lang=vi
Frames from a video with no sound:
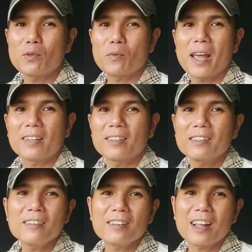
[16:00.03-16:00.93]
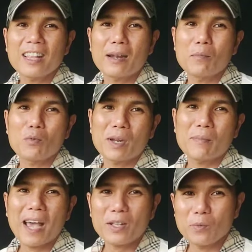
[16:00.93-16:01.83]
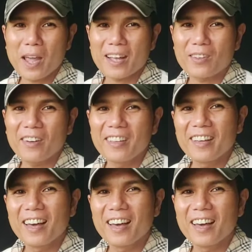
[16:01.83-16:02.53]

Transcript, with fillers: năm chục ngàn tưới nước nữa là thành một trăm hai chục ngàn thôi